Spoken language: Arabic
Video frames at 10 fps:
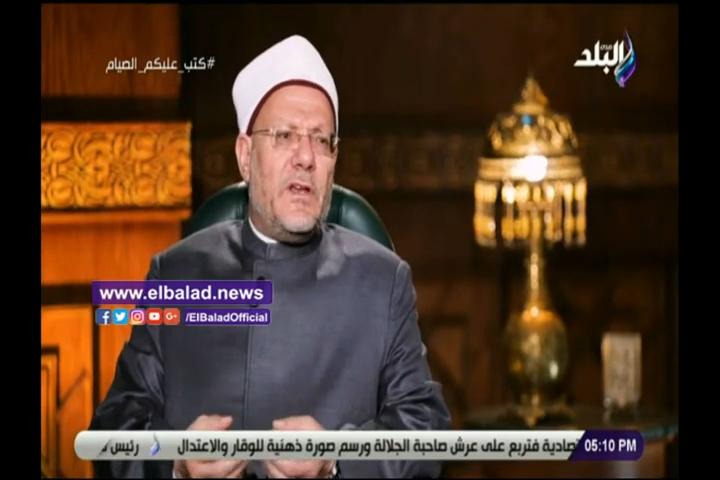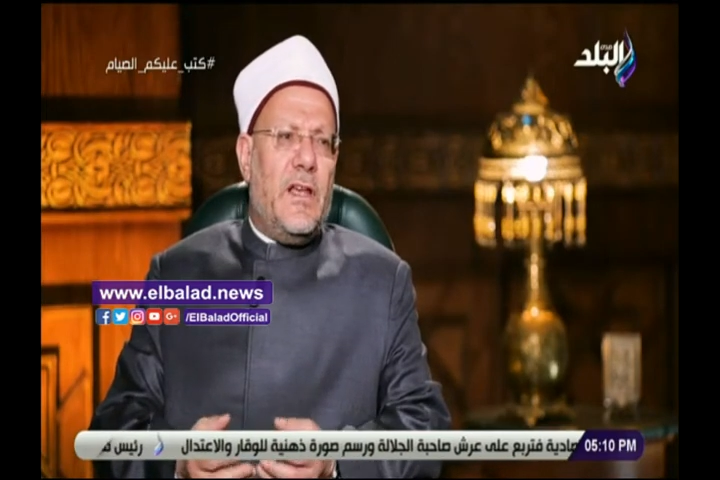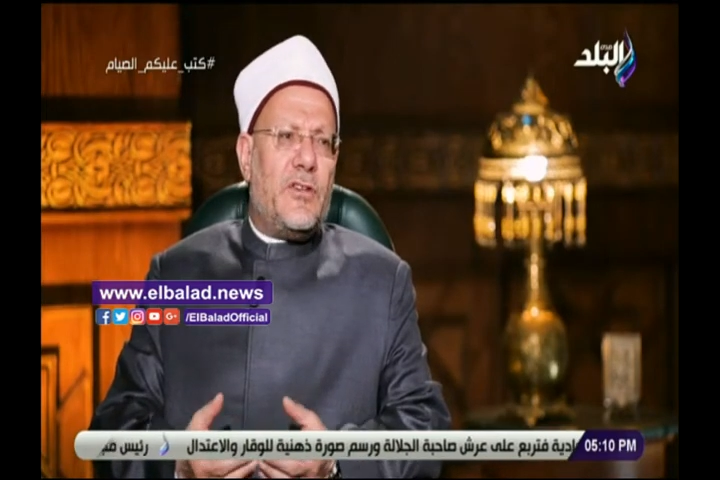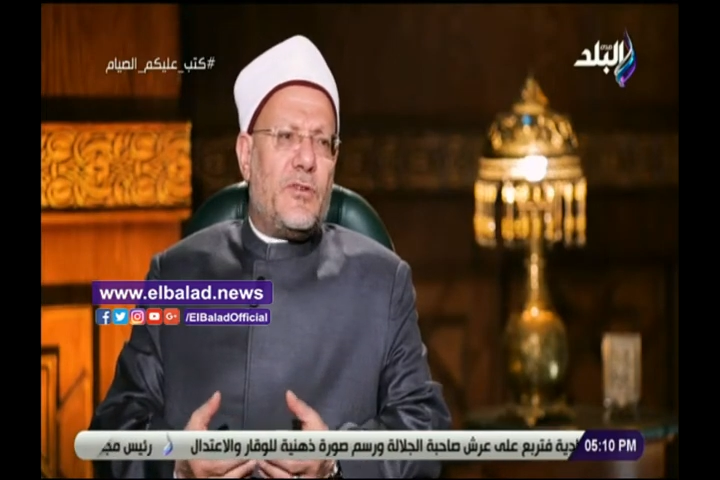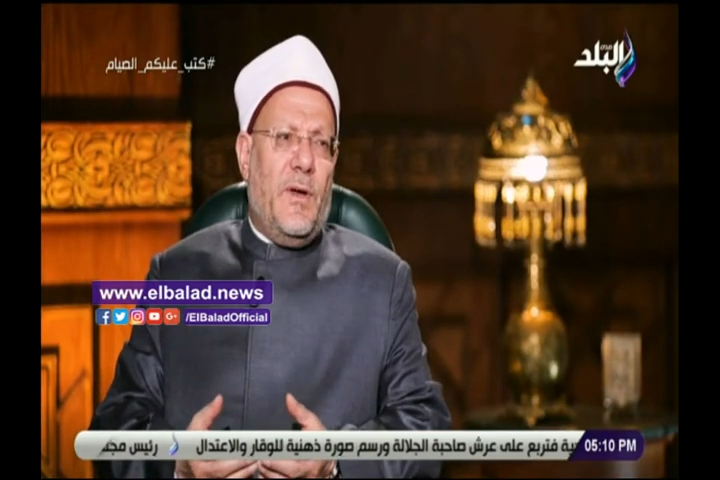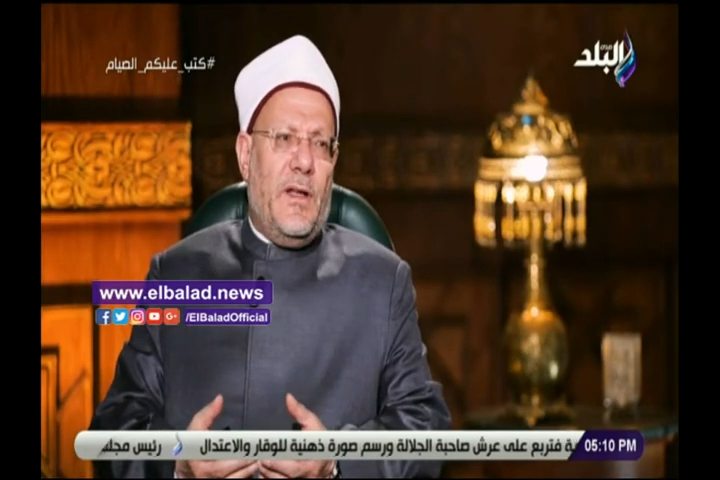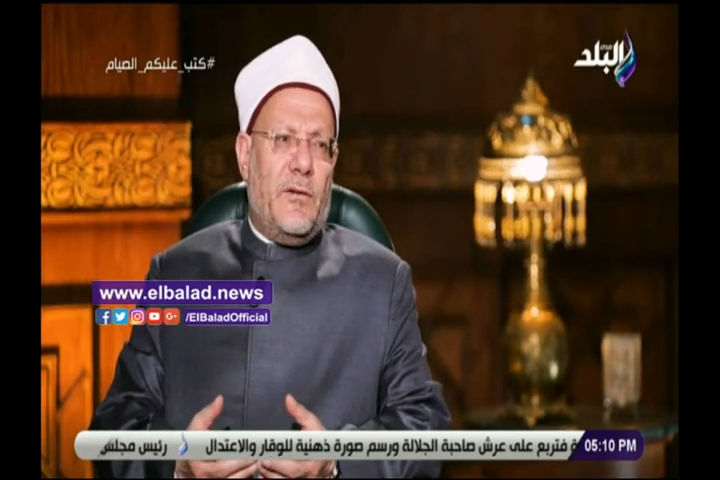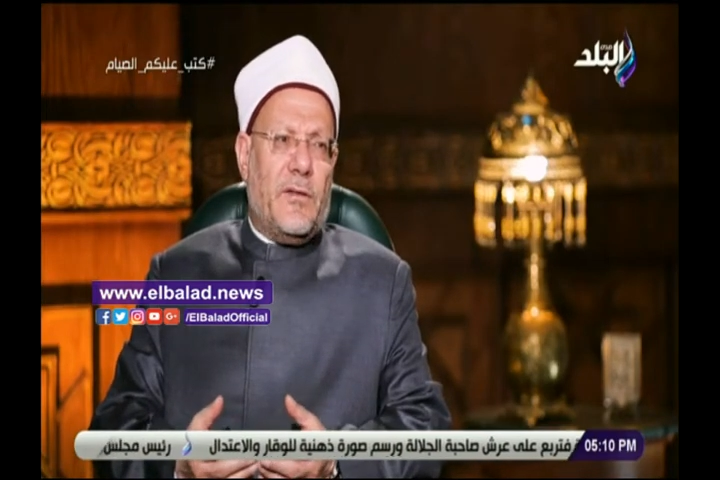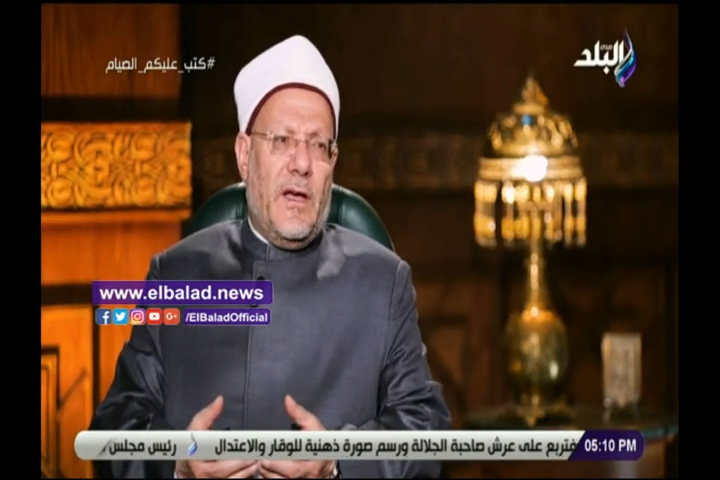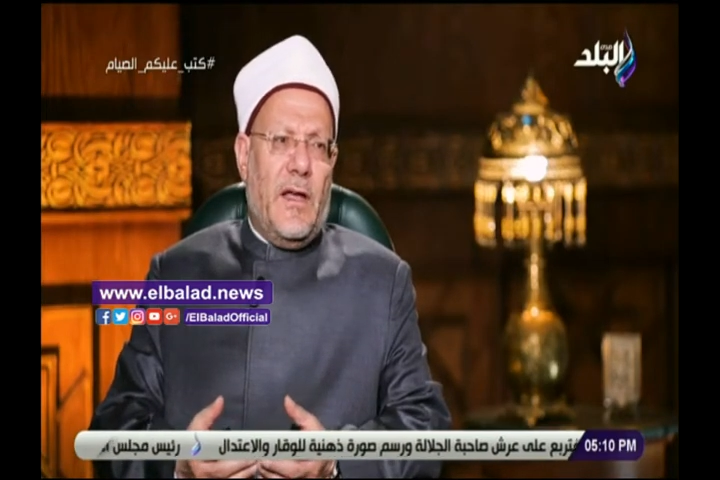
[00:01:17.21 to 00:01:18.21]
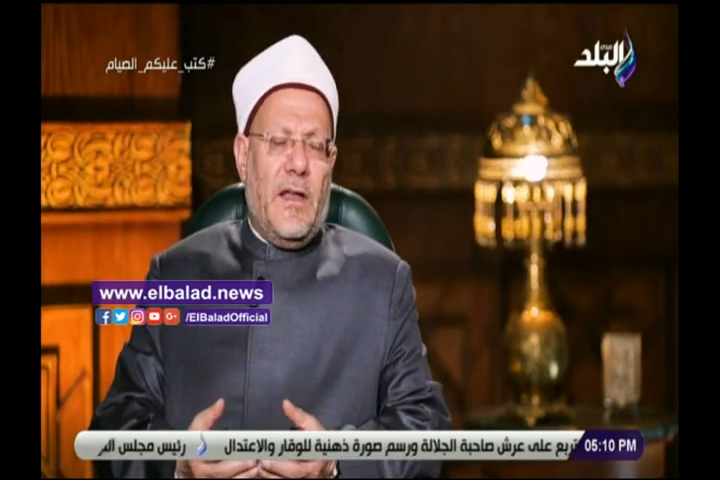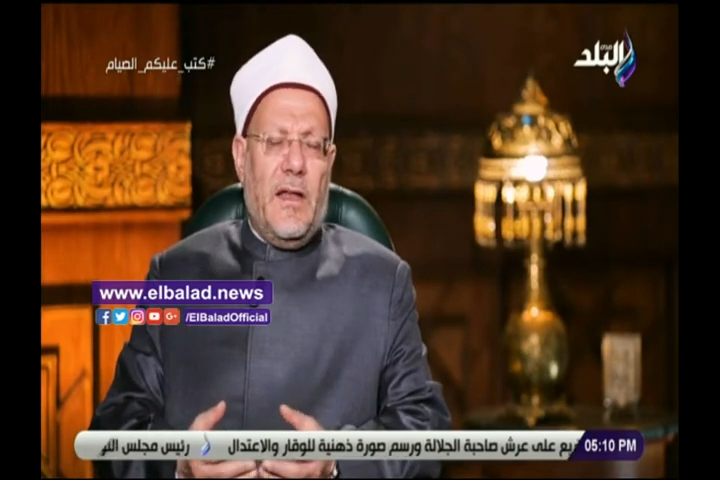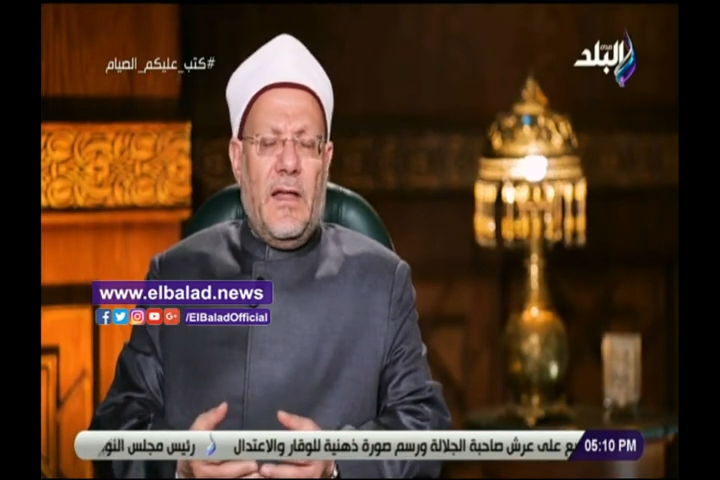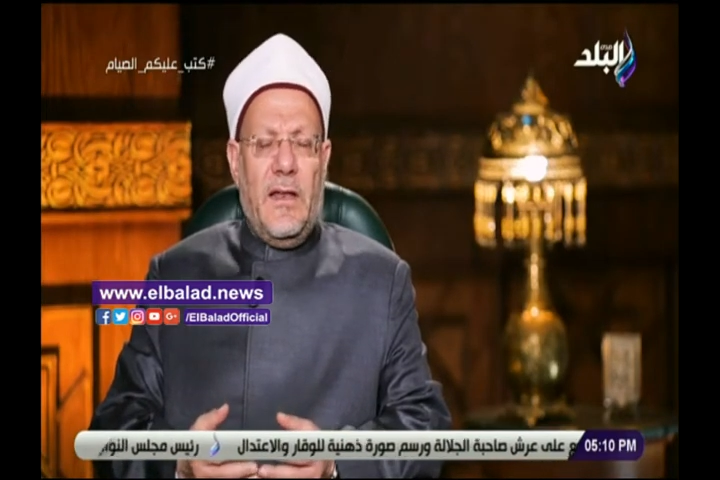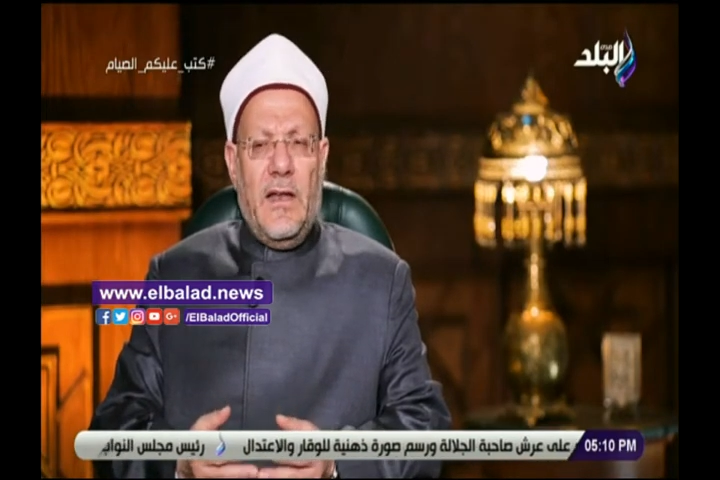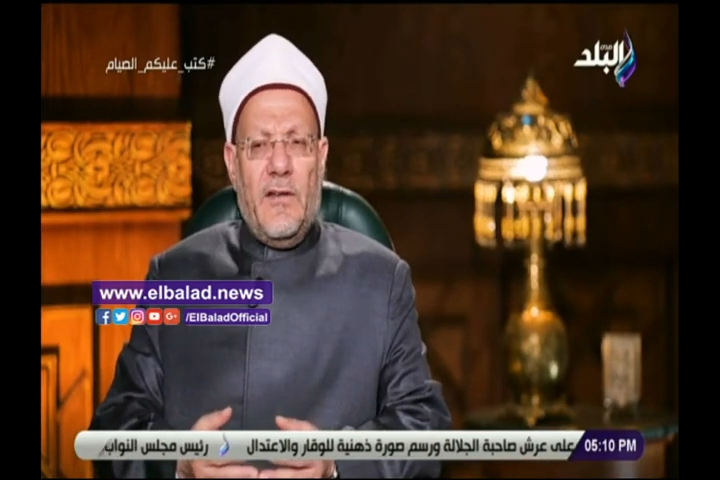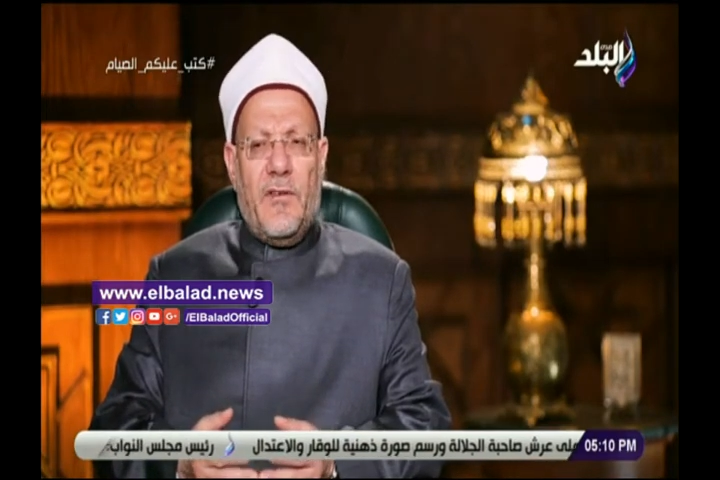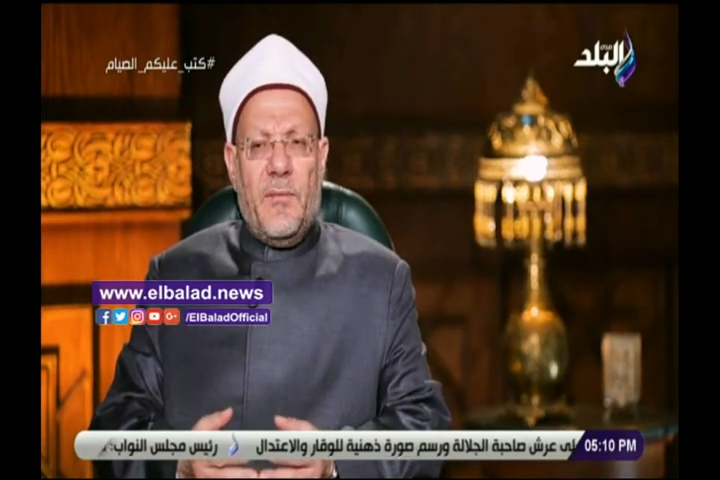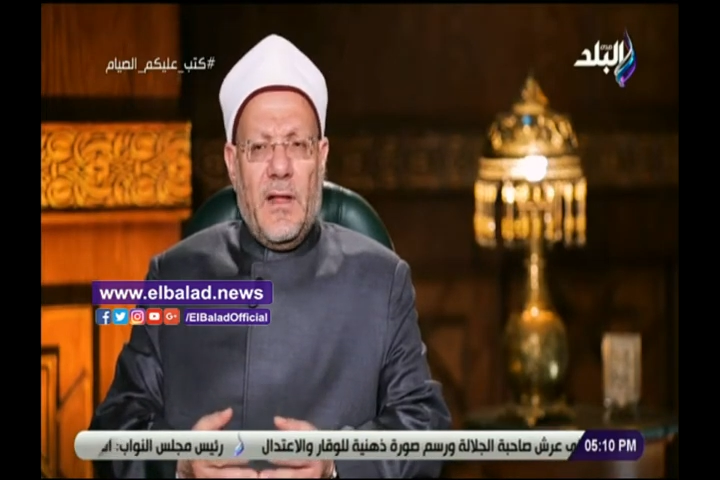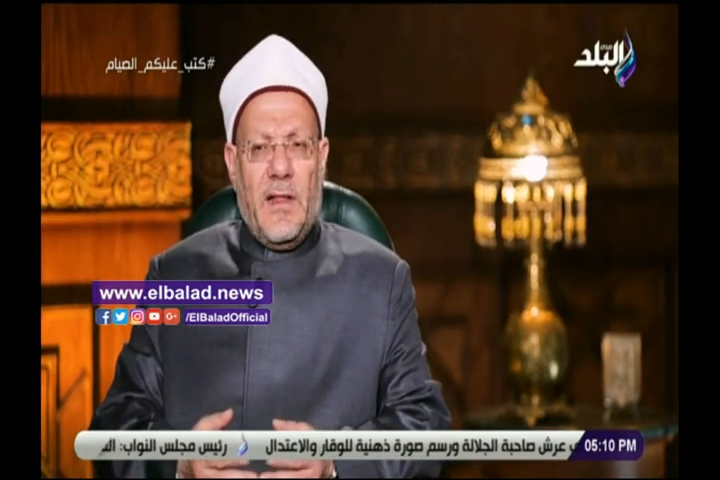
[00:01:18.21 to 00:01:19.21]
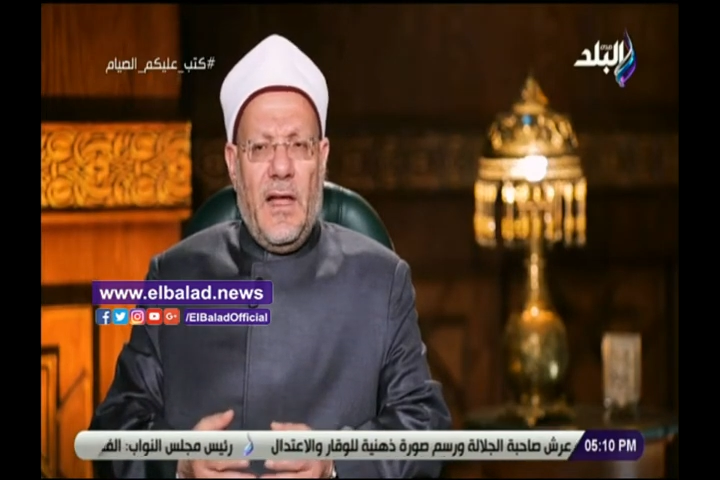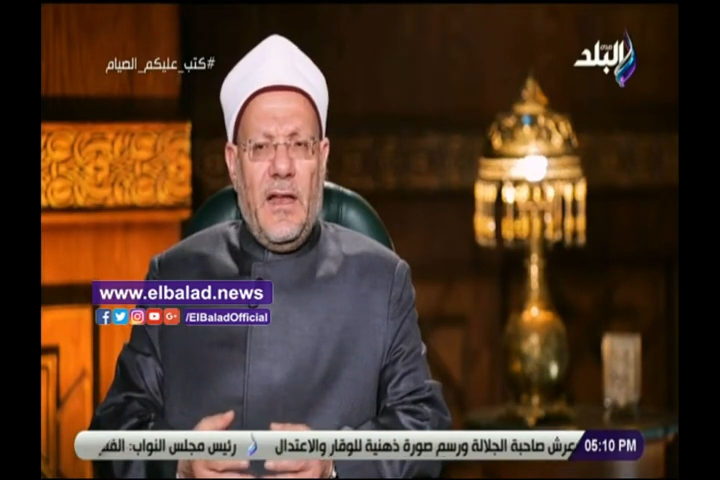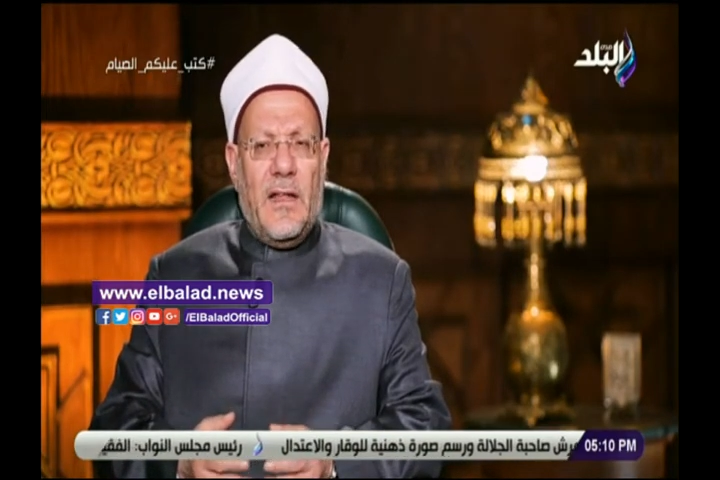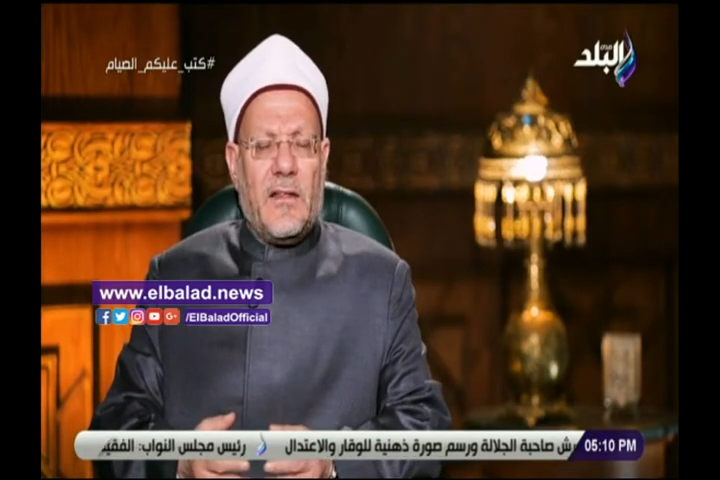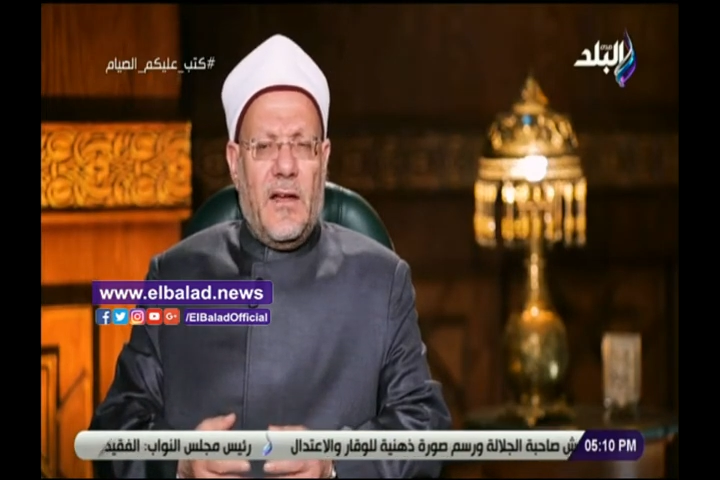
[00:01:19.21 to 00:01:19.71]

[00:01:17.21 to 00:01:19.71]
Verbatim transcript: إليه سبحانه وتعالى لأننا في بعض الحالات